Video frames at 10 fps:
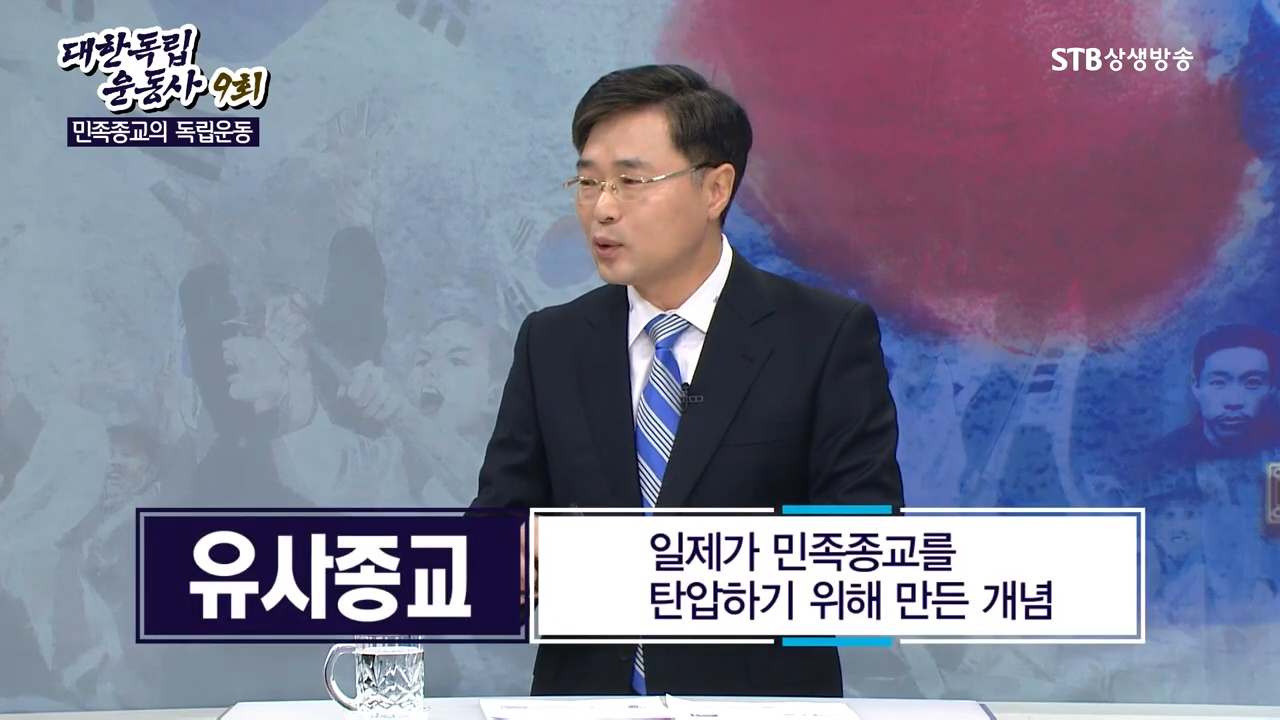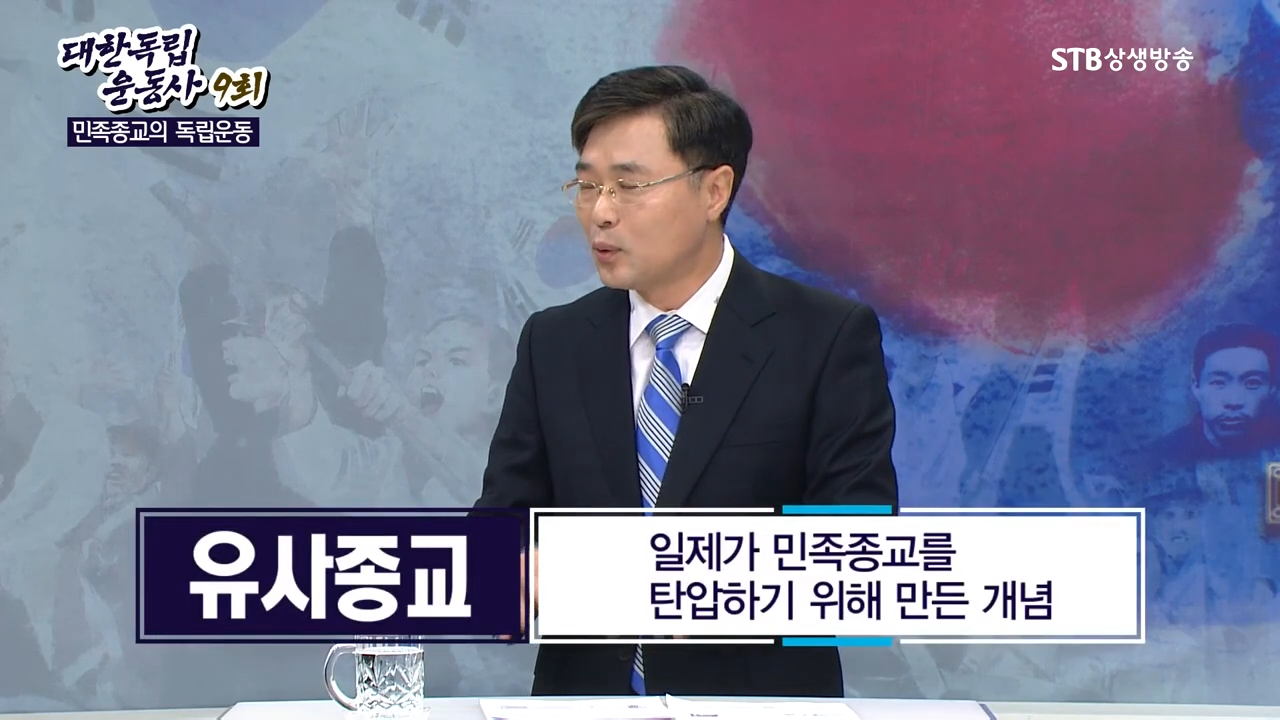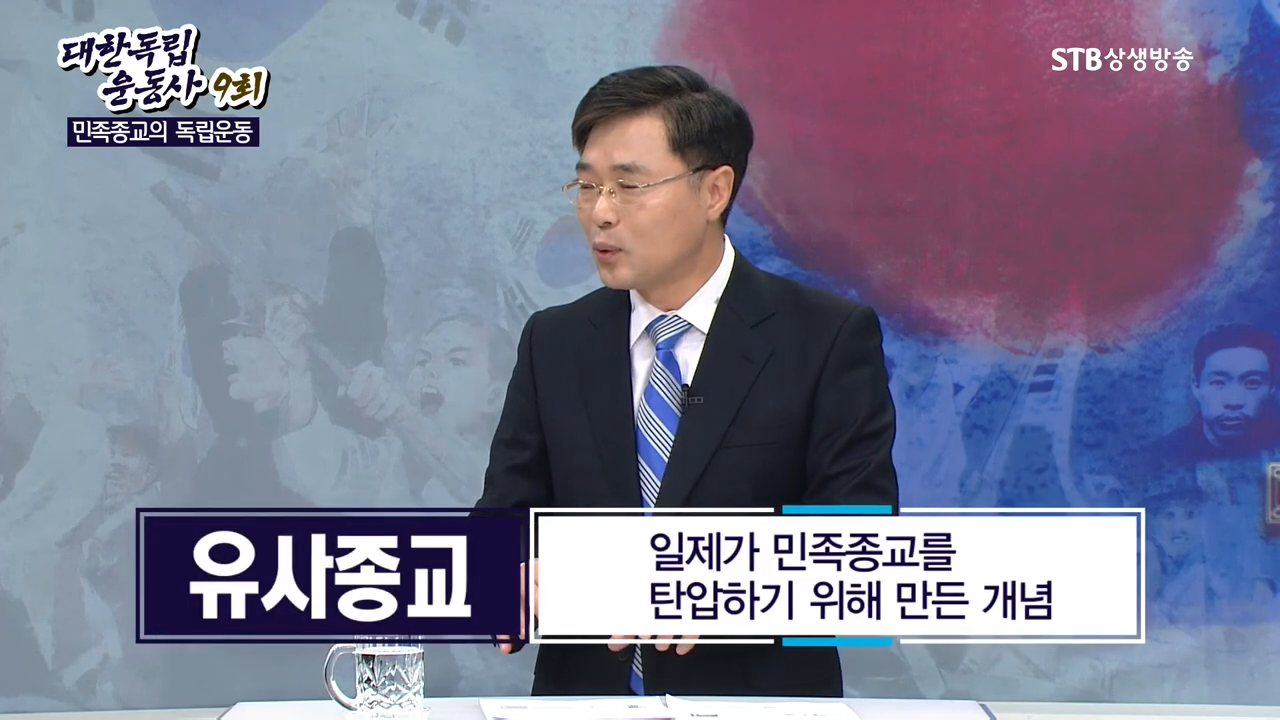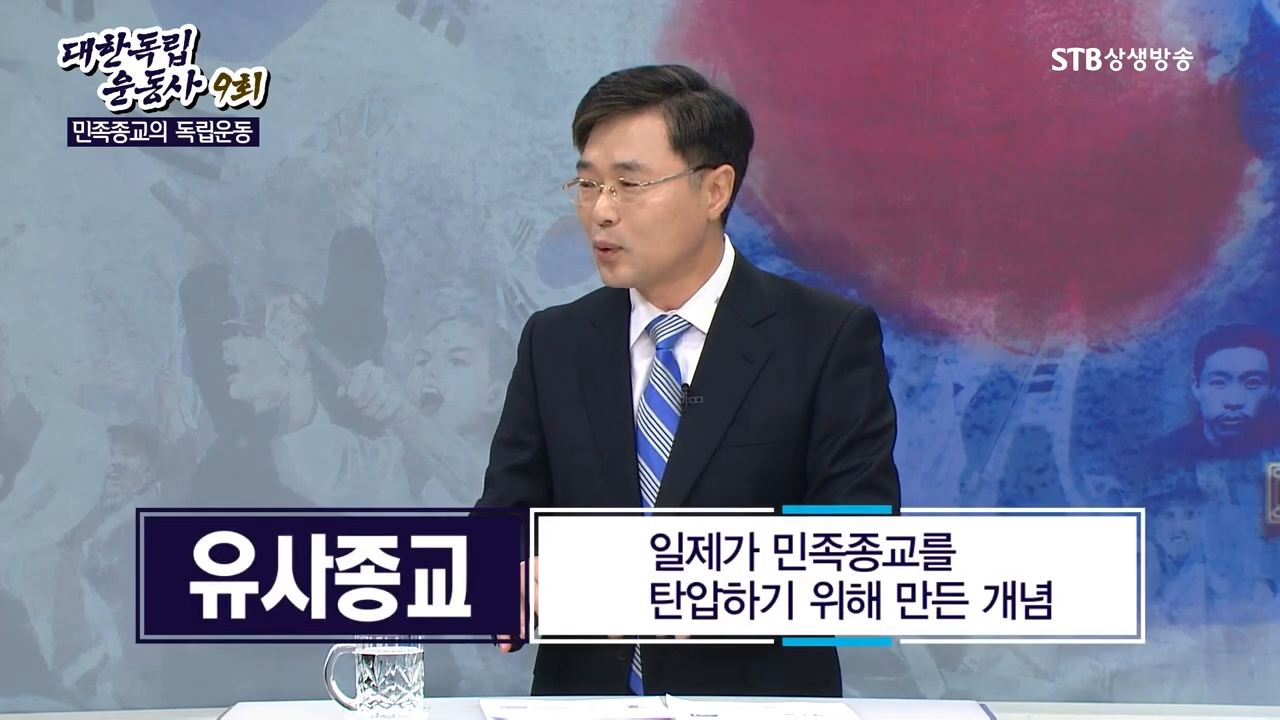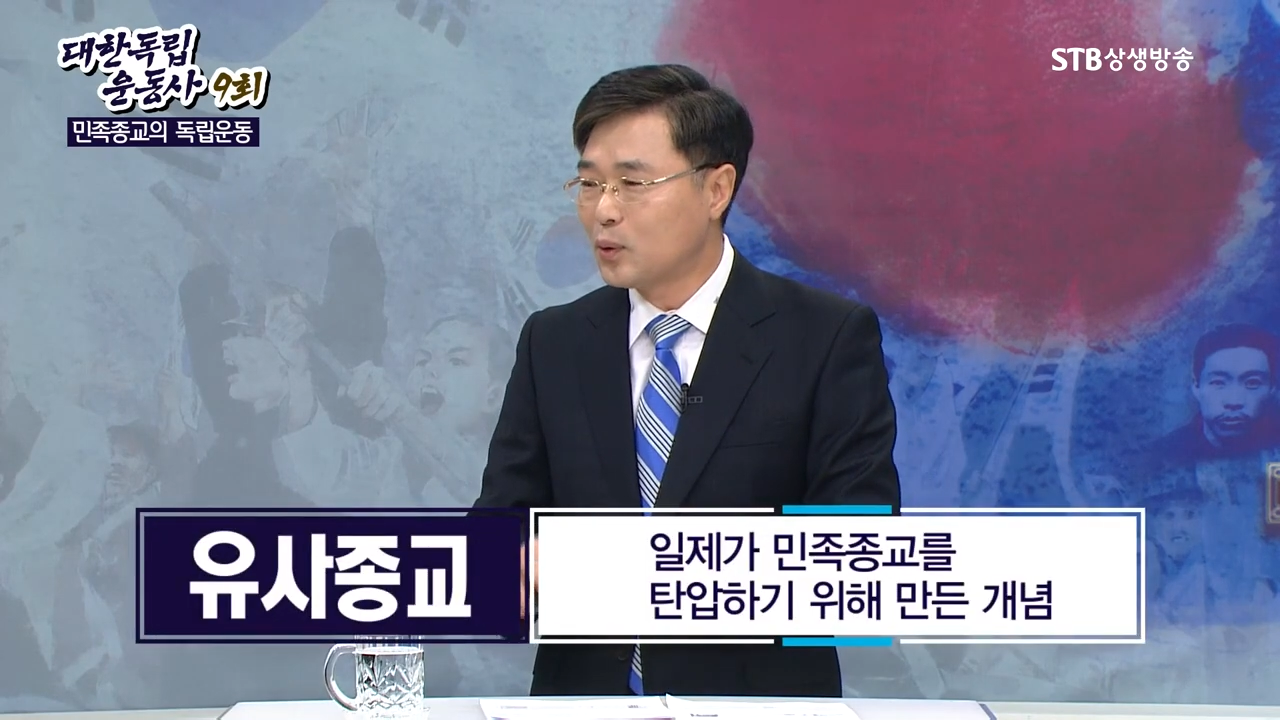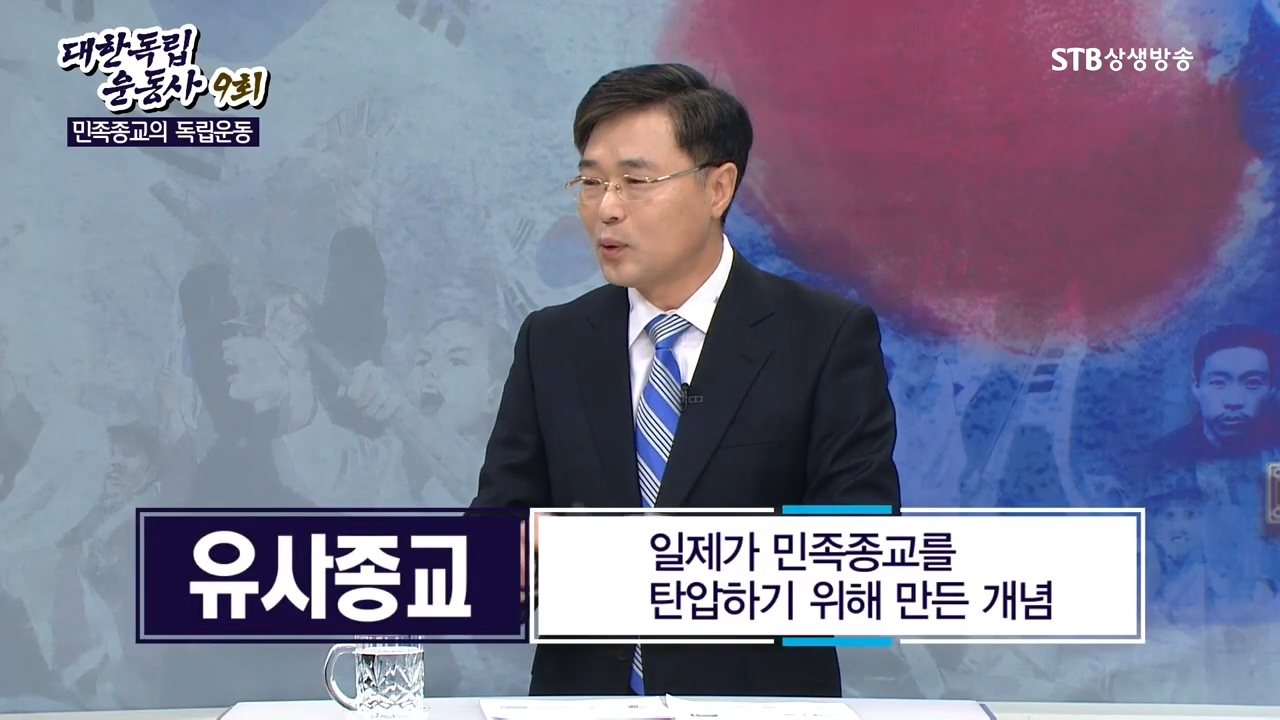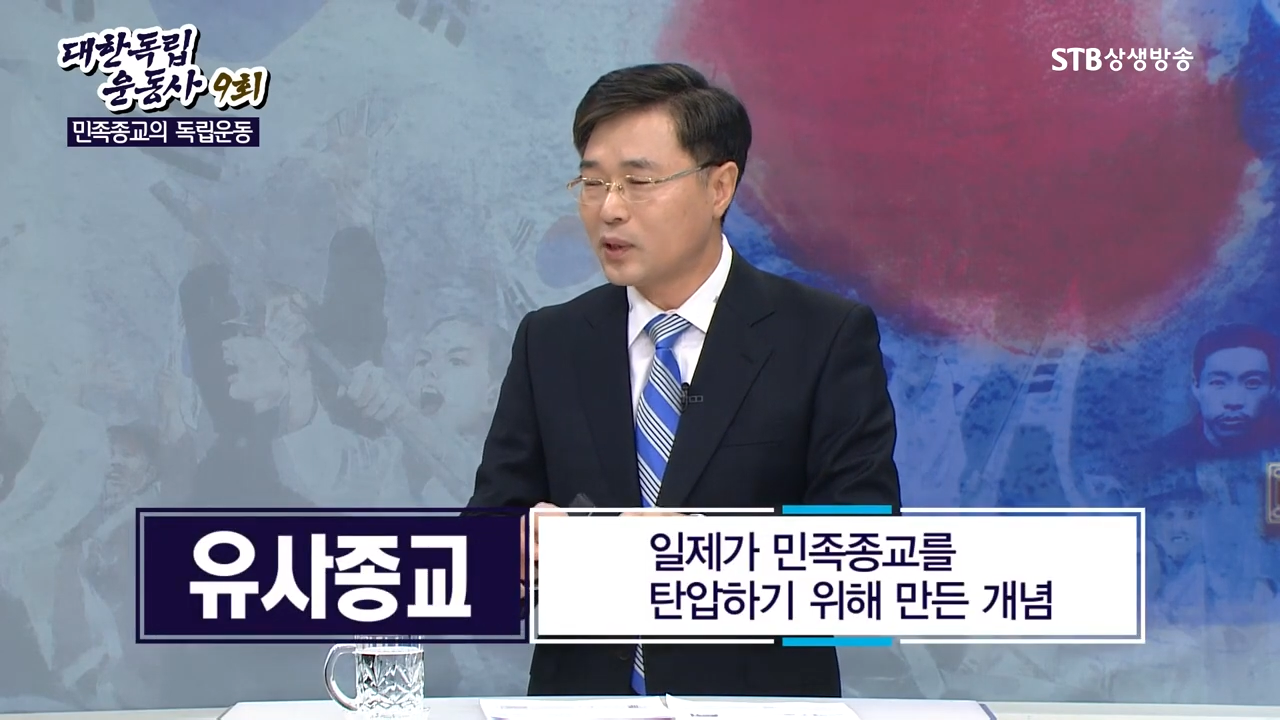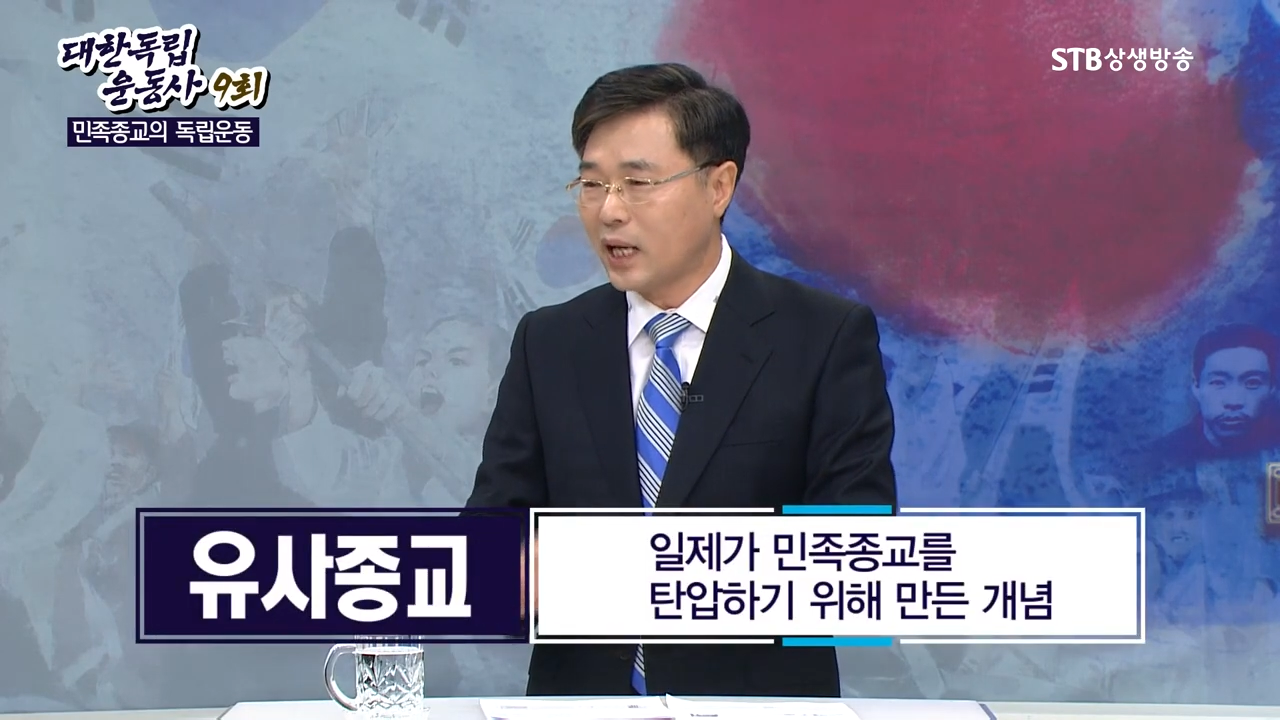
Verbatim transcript: 종교